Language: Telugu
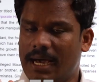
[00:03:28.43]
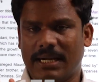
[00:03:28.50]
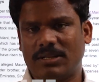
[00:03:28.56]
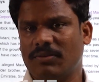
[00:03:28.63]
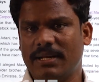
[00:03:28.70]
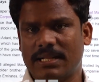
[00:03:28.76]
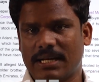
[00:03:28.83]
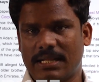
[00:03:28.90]

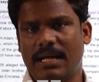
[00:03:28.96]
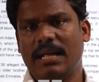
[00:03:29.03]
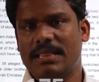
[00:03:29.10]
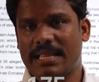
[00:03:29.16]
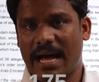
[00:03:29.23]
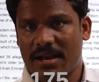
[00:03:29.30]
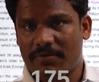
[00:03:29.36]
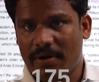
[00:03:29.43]
అర్థమైంది కదా
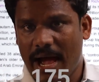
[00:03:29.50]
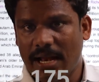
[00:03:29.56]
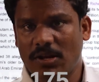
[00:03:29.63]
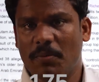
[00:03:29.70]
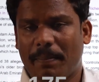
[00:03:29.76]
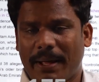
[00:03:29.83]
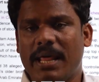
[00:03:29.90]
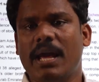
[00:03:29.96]
దాని
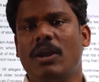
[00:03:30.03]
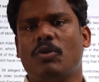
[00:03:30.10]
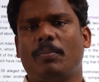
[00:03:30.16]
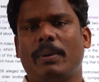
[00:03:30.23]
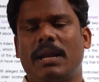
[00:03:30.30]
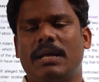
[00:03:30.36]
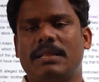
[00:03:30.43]
వాల్యూ పదిహేను రూపాయలు